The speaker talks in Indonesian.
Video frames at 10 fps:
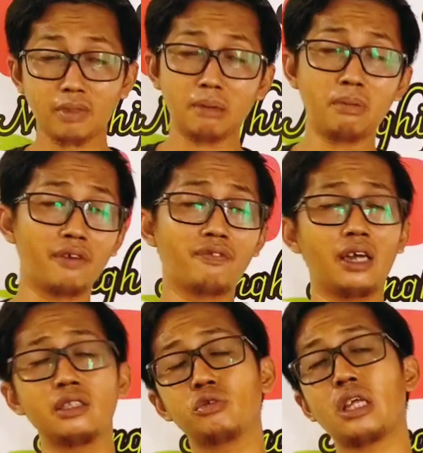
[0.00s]

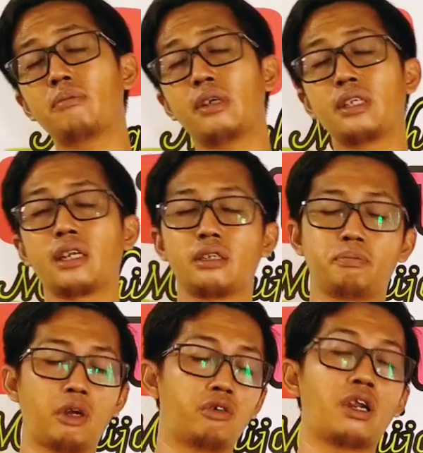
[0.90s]
manfaat utama dari
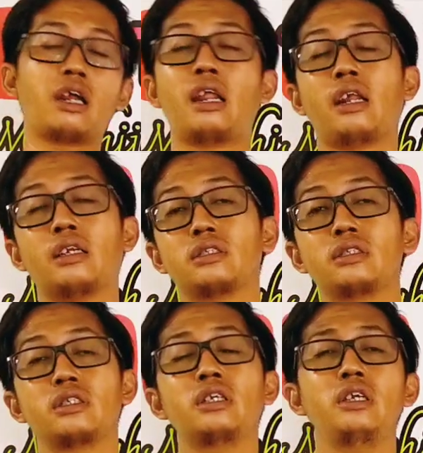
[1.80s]
penggunaan arang
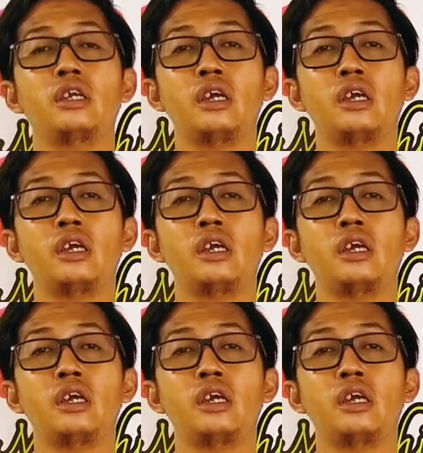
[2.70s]
sendiri